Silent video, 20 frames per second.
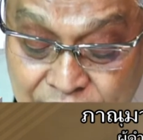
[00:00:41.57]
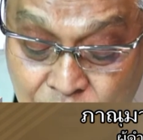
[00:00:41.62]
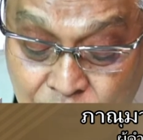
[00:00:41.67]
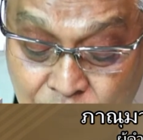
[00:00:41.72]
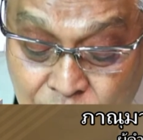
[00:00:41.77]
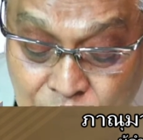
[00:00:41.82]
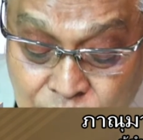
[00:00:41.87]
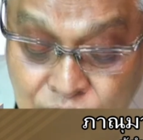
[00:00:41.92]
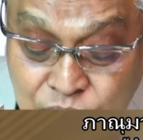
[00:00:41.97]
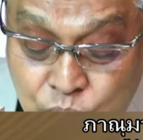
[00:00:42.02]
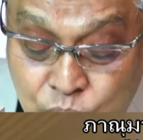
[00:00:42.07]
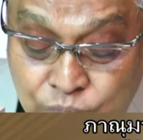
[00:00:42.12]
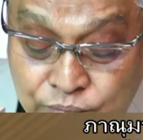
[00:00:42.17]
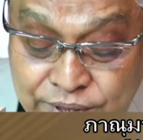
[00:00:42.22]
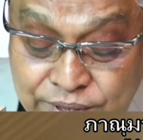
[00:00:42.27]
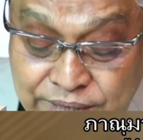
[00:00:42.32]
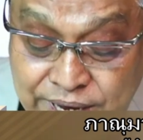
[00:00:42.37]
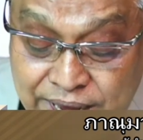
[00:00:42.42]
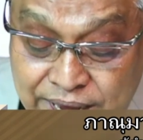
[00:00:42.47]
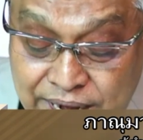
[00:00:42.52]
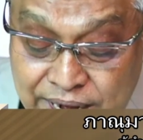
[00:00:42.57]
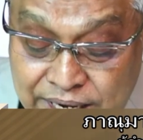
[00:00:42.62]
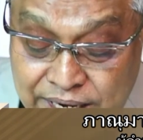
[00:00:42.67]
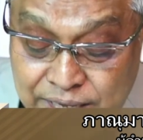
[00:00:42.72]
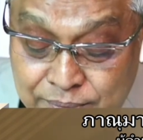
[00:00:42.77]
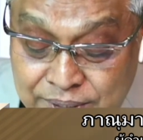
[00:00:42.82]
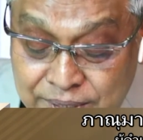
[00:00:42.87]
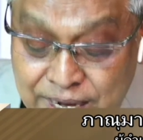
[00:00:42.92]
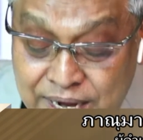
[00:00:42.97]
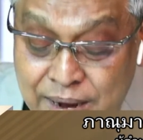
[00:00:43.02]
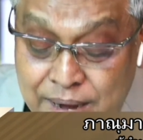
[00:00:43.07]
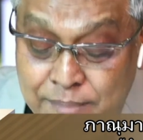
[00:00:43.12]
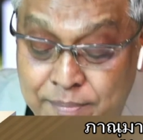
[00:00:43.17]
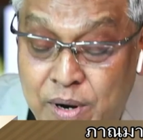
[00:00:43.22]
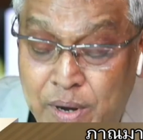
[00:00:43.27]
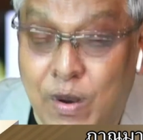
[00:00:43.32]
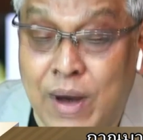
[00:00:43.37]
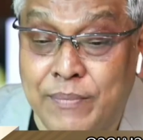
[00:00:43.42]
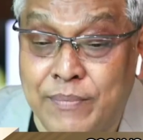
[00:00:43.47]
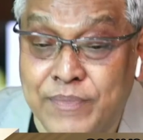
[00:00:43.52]
ของศูนย์วิจัย และนวัตกรรม
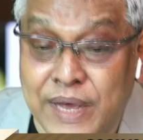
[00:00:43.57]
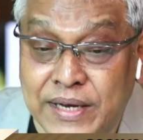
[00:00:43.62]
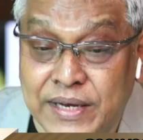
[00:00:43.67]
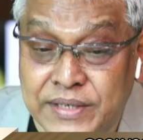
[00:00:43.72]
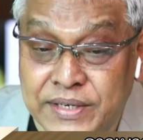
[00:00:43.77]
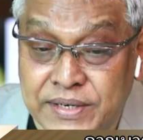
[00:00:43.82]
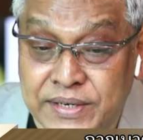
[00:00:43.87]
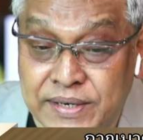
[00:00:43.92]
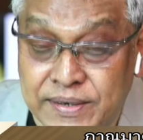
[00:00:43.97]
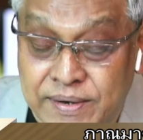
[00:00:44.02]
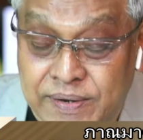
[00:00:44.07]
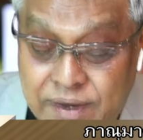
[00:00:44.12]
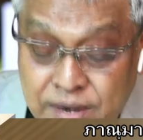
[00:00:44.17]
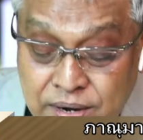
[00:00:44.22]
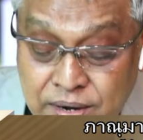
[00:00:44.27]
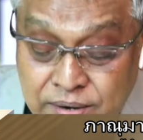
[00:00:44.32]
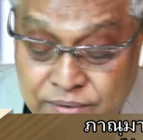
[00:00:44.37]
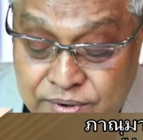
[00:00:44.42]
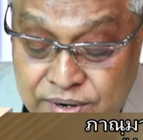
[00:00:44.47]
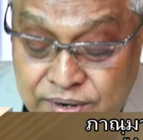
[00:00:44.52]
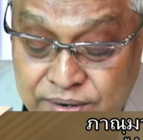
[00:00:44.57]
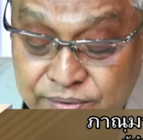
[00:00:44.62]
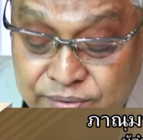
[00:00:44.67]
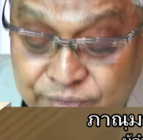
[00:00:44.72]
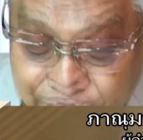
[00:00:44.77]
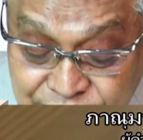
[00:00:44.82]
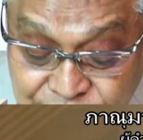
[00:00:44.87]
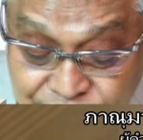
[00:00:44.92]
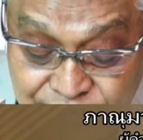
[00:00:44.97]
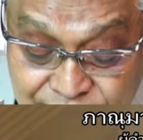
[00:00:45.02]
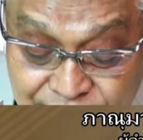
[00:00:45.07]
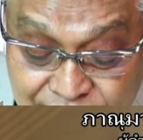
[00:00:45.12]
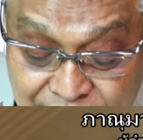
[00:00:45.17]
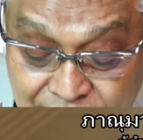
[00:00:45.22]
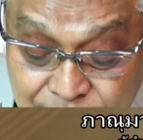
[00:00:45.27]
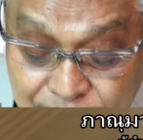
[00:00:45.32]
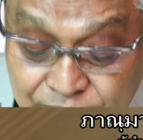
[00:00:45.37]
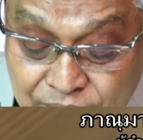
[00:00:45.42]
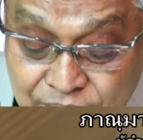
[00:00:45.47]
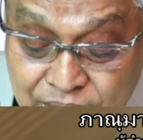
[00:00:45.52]
เพื่อความยั่งยืนหรือ RICH นะค
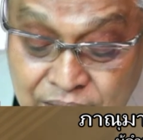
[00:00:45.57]
รับ